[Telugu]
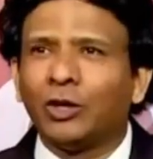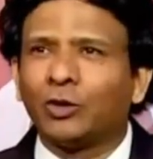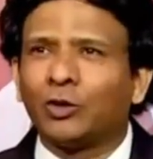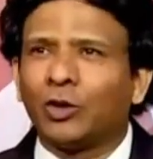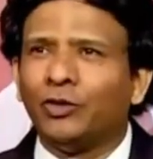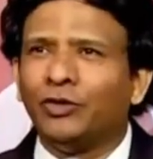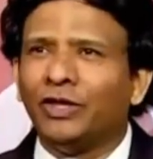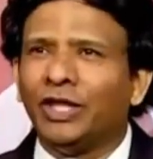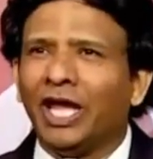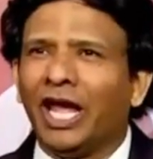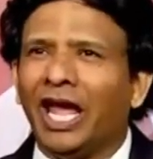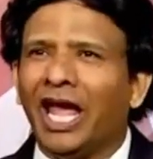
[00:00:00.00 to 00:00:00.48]

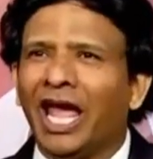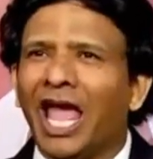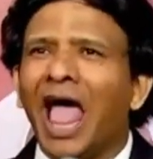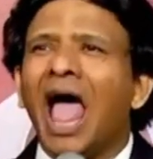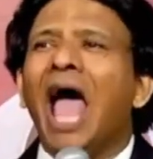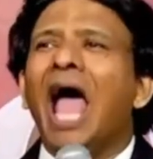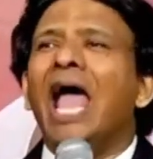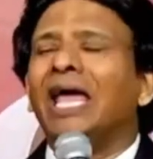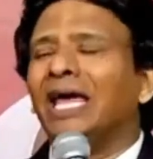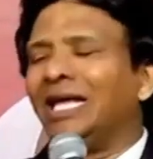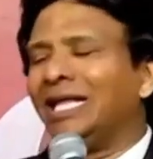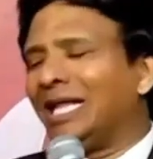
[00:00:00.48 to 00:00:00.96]
అనుకుంది
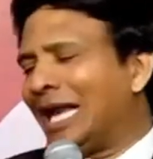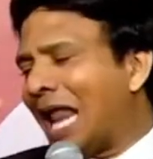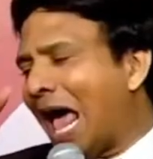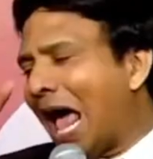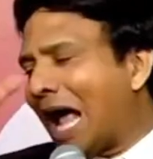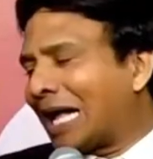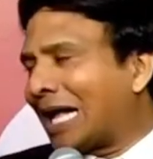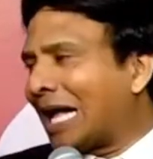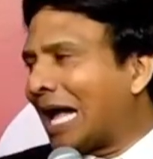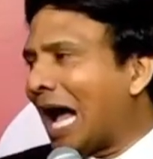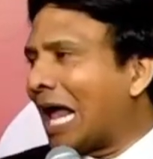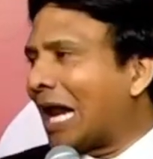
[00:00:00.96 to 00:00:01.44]
ఇది నా
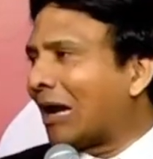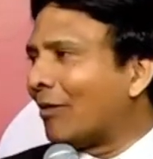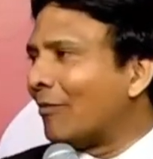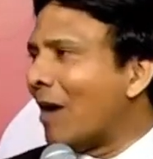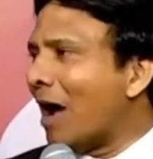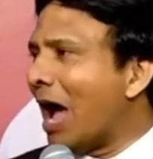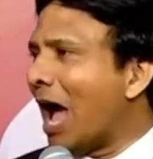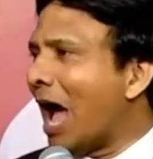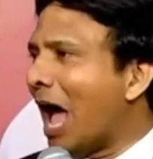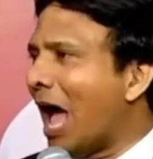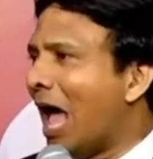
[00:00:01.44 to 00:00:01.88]
కర్మ